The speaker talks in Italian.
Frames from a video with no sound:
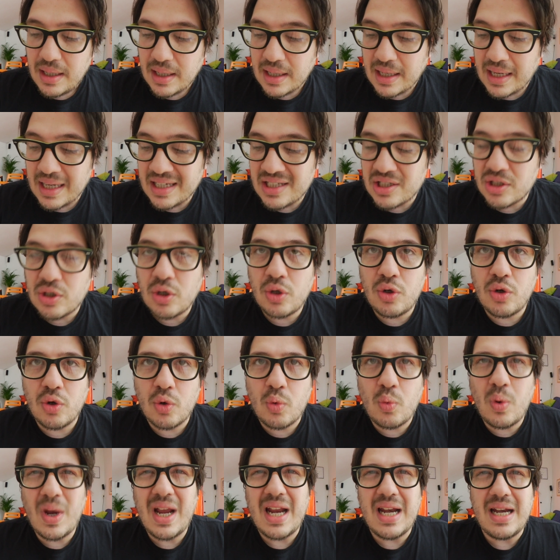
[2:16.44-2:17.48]
che sono
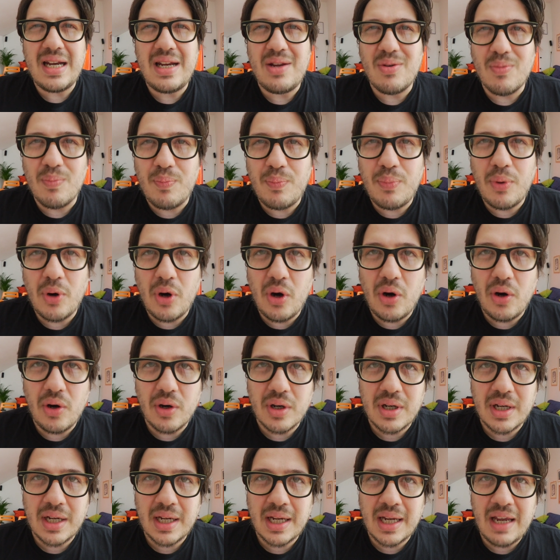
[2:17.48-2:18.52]
quelli un
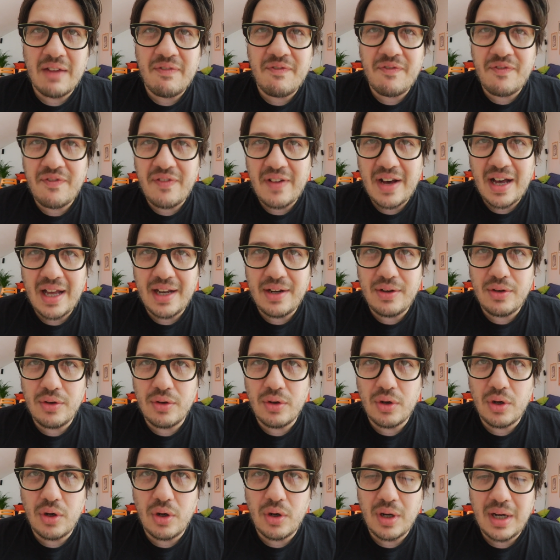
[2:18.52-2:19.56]
po' che
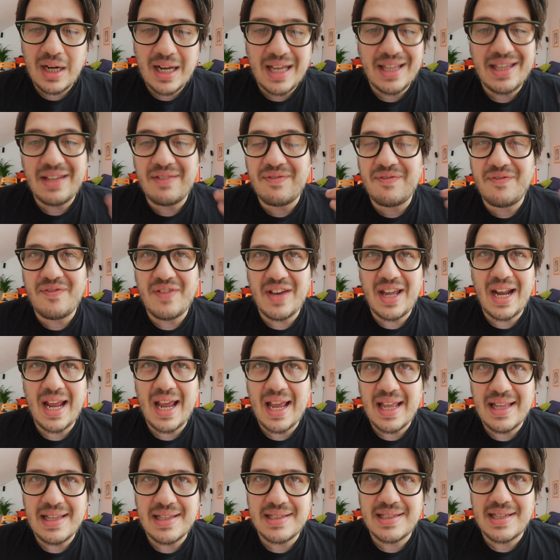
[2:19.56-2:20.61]
fanno la
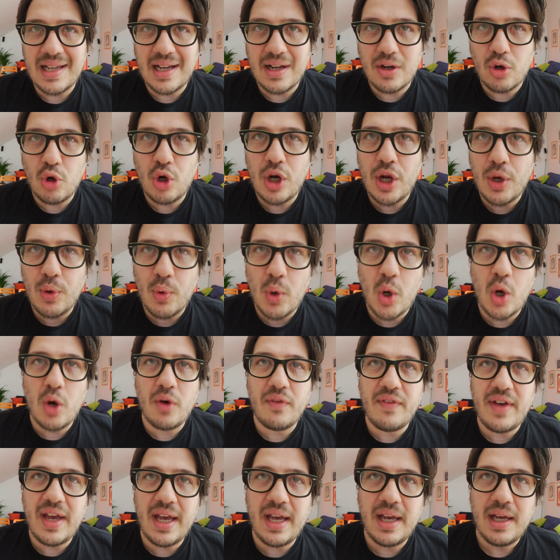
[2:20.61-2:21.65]
differenza con le
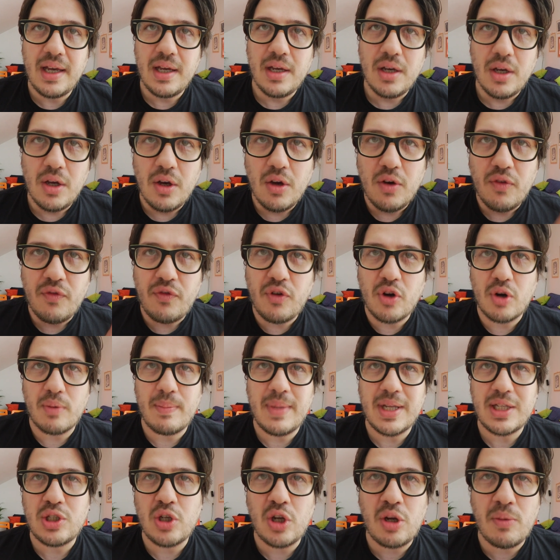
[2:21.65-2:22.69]
nuove
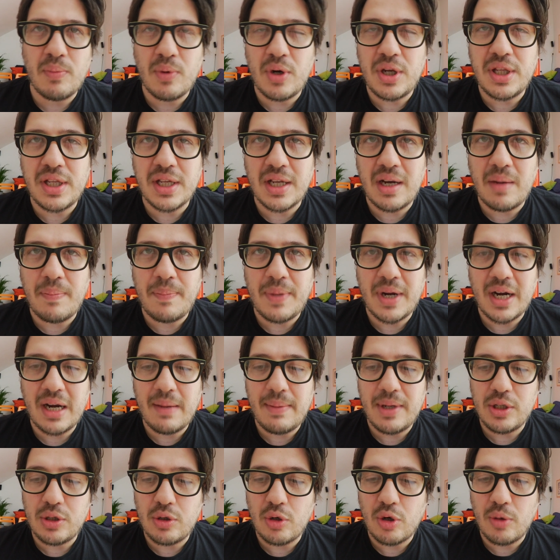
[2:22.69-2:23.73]
formazioni politiche del
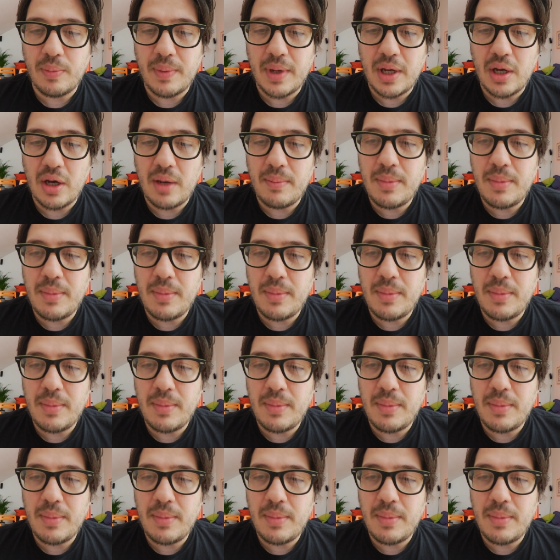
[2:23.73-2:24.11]
Parlamento europeo.